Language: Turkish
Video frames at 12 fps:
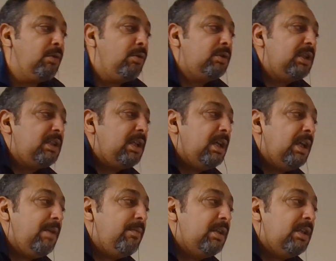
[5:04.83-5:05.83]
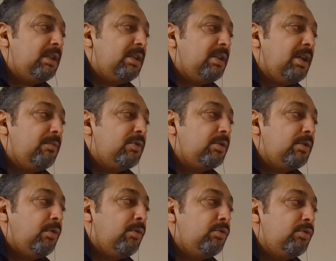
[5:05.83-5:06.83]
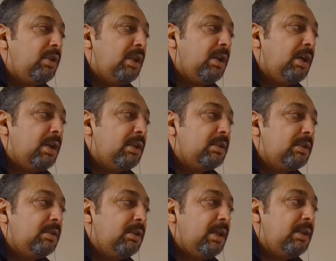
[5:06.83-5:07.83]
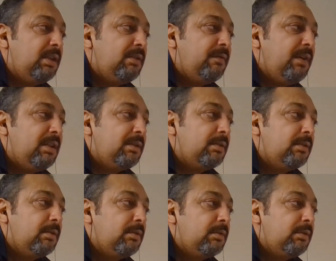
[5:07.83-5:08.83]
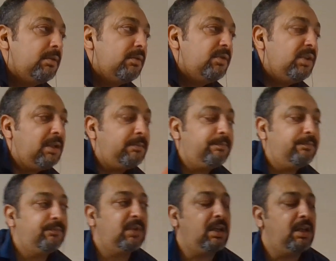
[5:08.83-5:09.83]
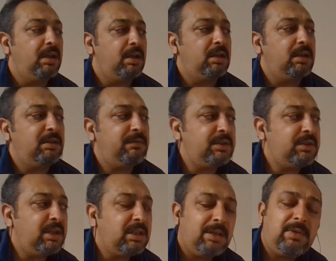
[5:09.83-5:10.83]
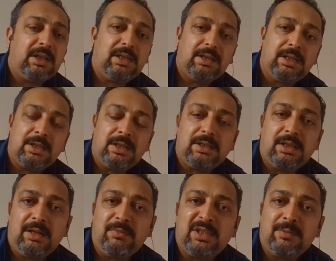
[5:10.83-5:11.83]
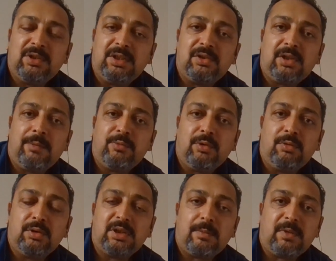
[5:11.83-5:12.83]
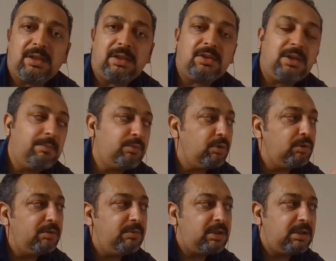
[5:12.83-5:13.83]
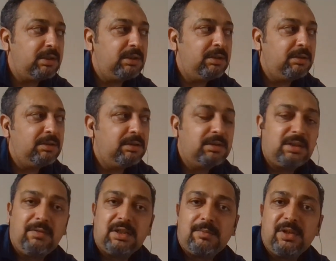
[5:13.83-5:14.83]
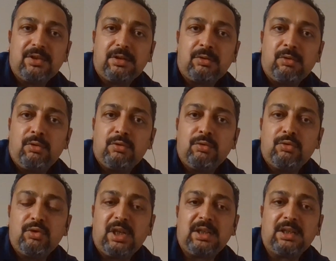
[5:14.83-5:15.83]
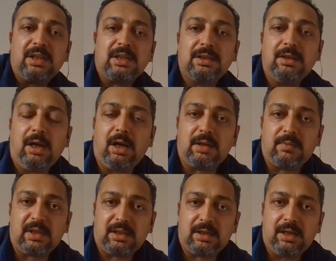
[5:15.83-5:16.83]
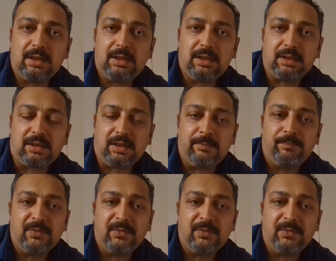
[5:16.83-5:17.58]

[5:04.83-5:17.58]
Orta sahaya hemen yazacağımız oyuncular arasında İrfan Can İrfan Can demek geçen sene bizim için şampiyonluk demekti. Şampiyonluğu biz e, Sivas maçının 9. dakikasında kaybettik arkadaşlar.